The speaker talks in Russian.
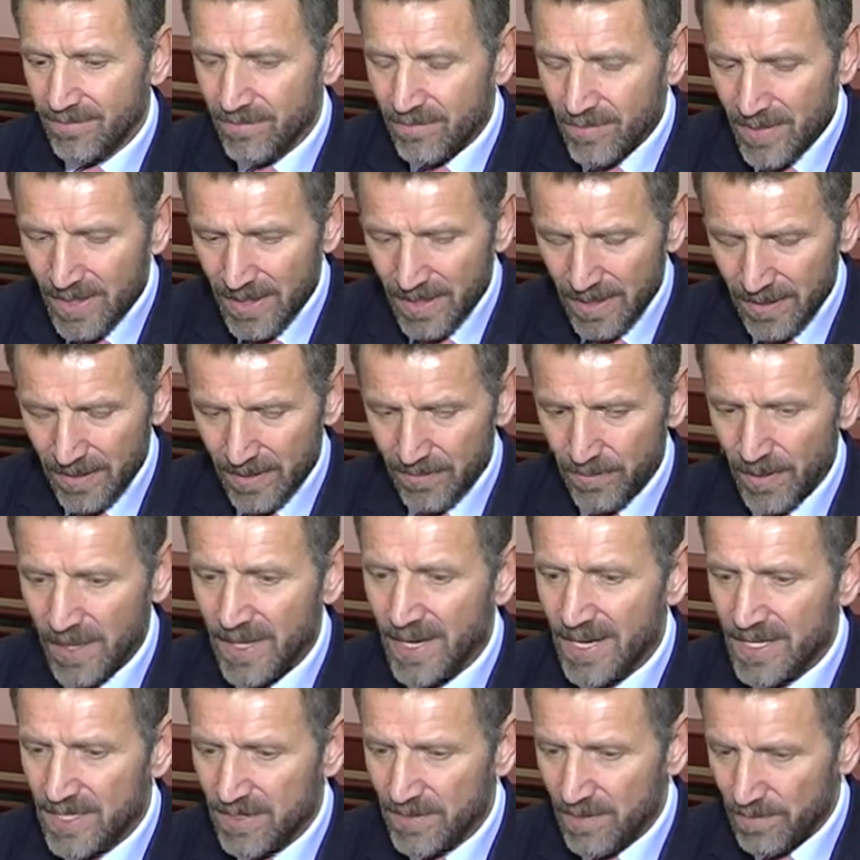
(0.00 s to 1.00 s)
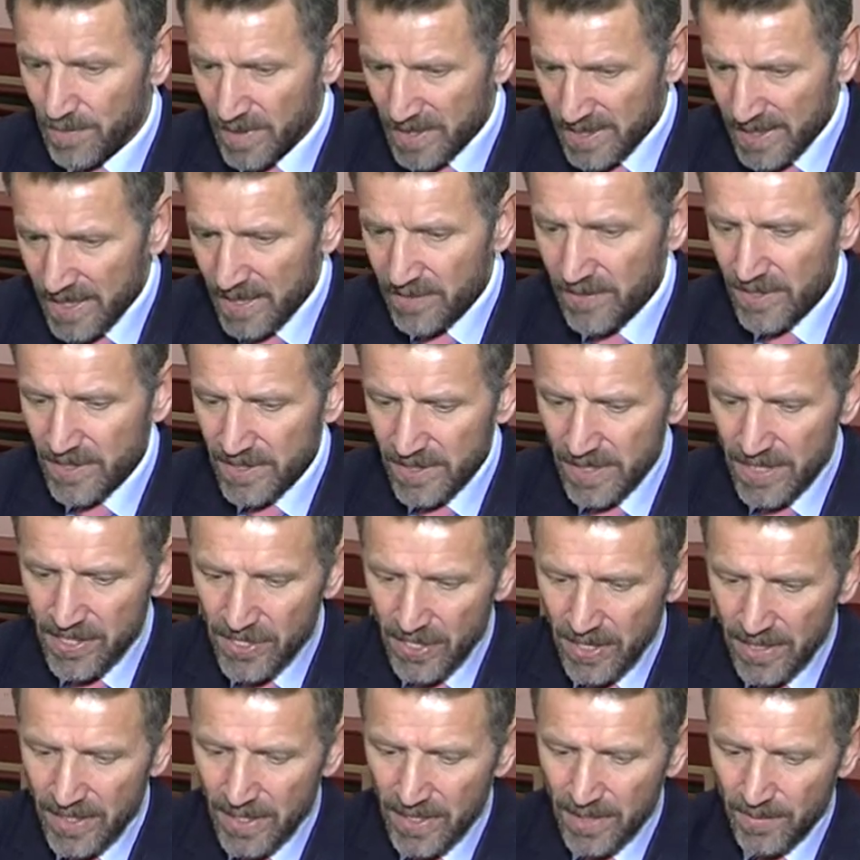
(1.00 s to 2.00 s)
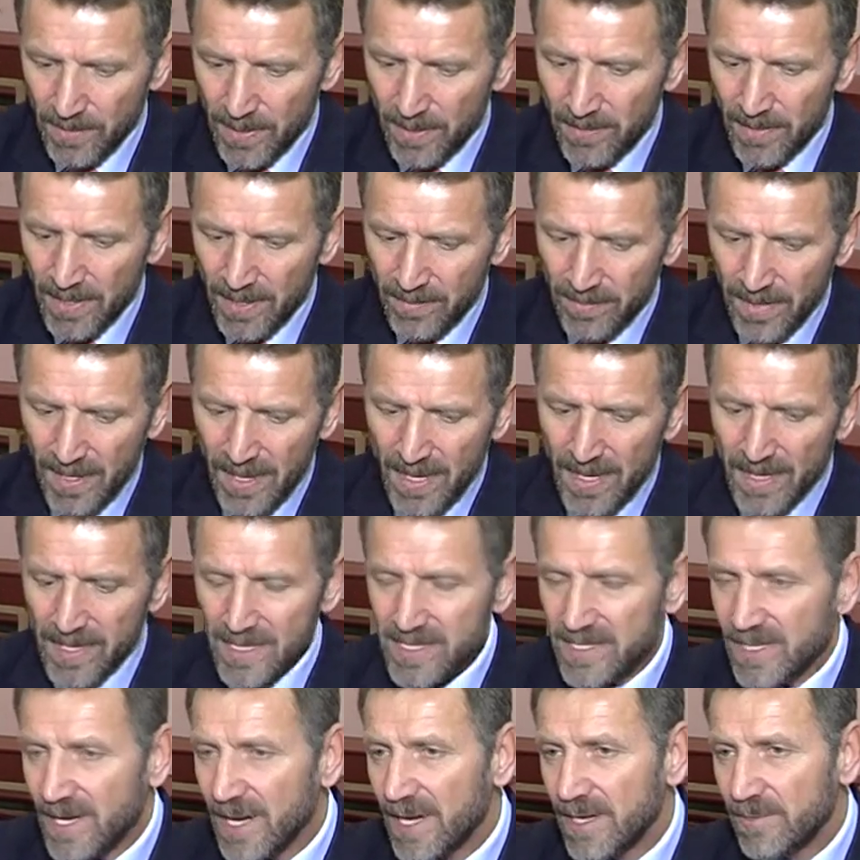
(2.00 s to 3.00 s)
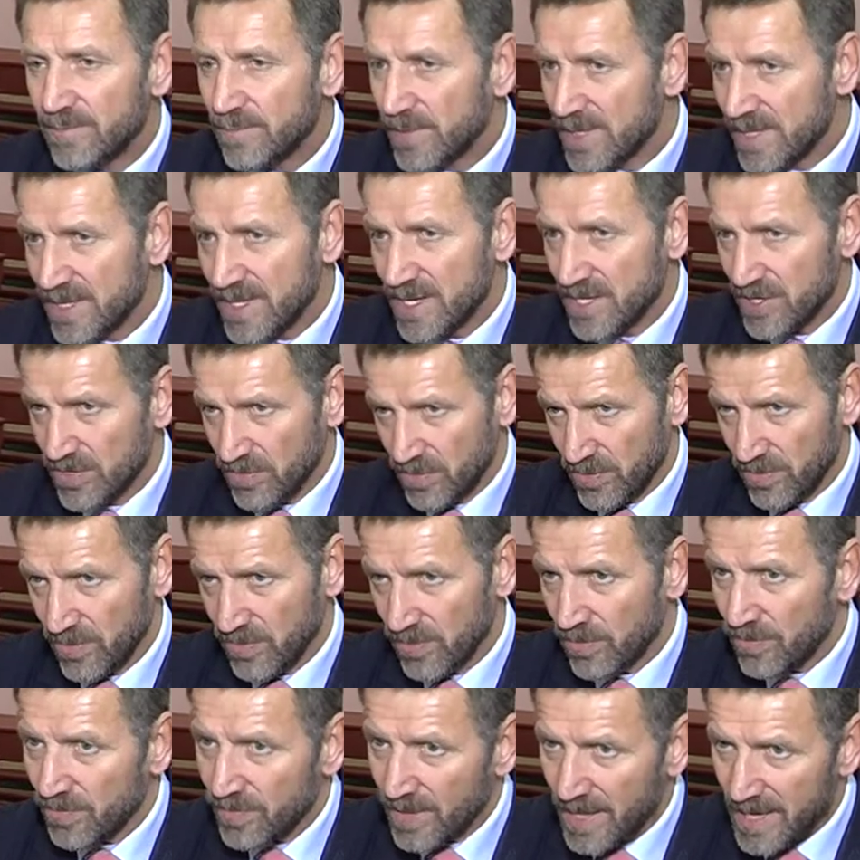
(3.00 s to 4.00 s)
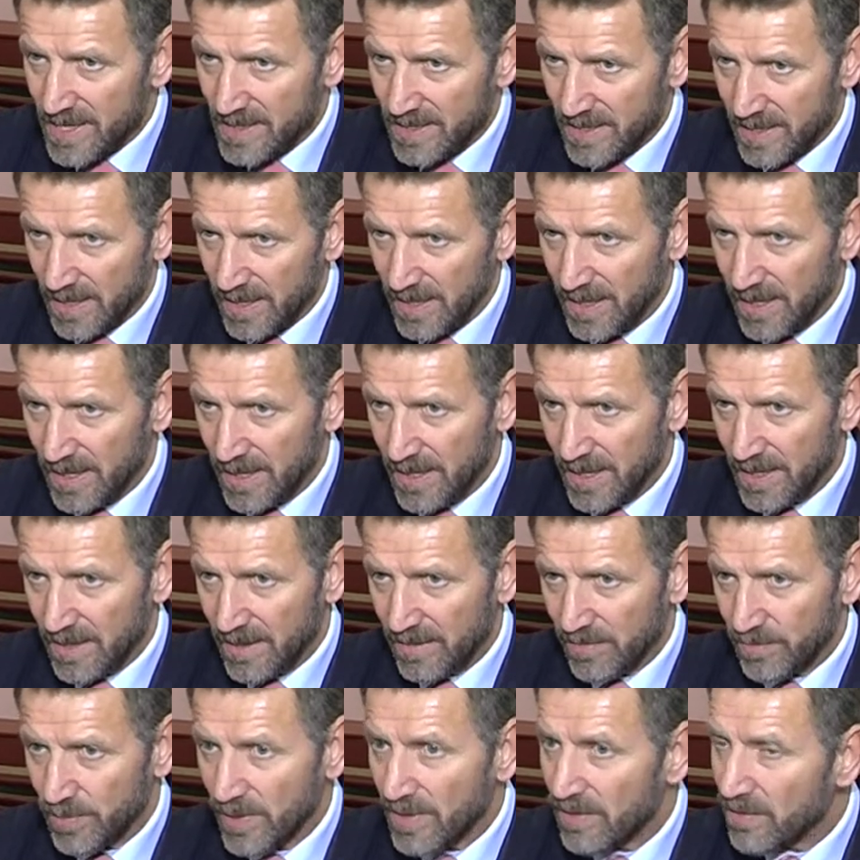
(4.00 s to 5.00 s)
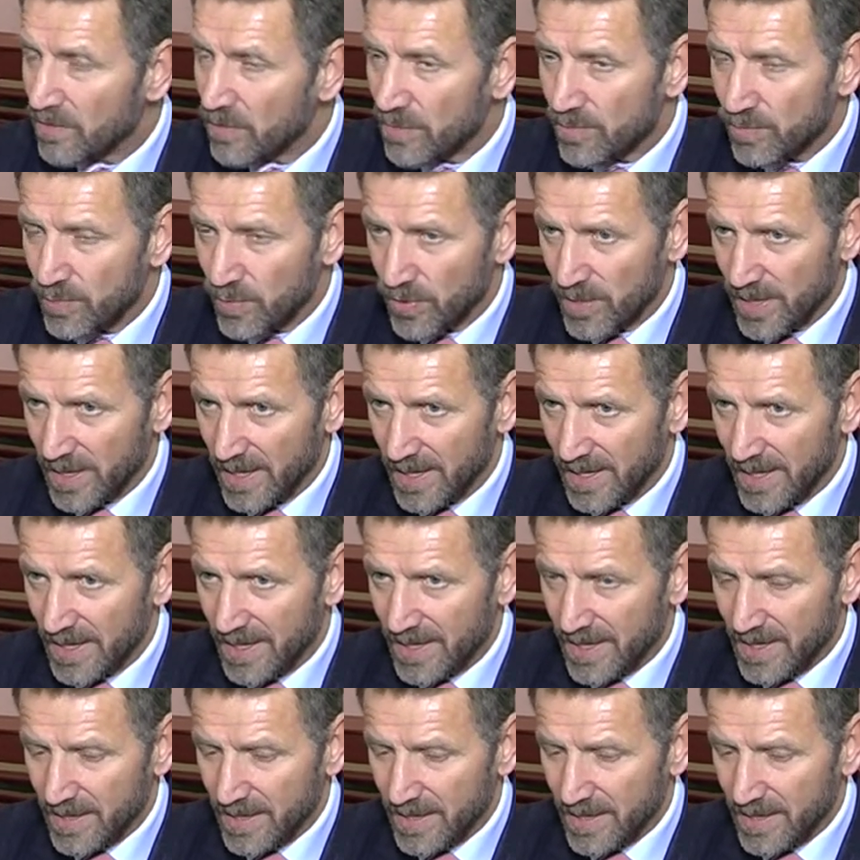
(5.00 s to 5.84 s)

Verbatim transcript: мы, показывая последовательность решения этих проблем, искали поддержку у власти в правовом поле.